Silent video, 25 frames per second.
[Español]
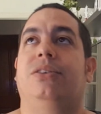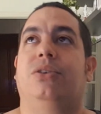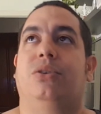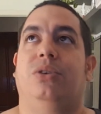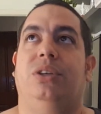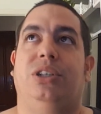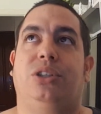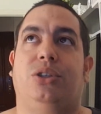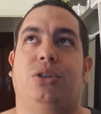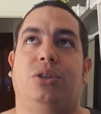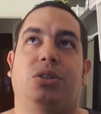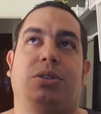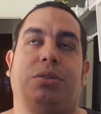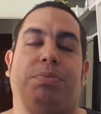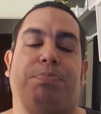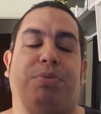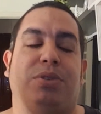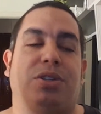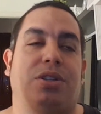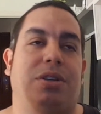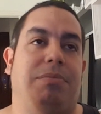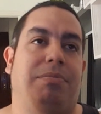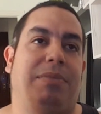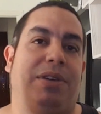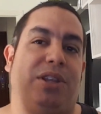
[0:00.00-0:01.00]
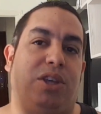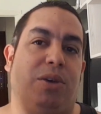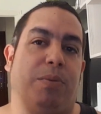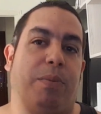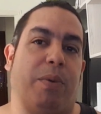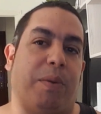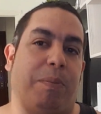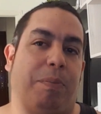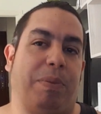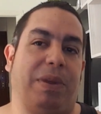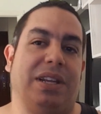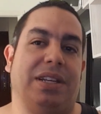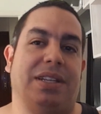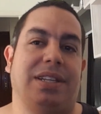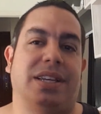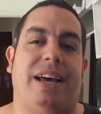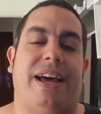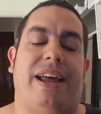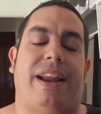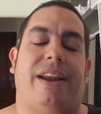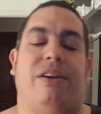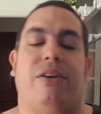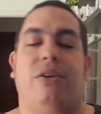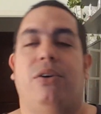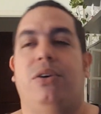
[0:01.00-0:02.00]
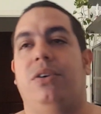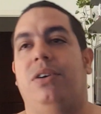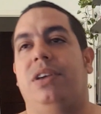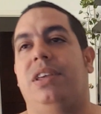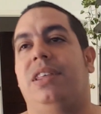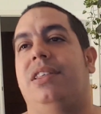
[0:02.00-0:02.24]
con estos, pues me dio por pensar, ¿no?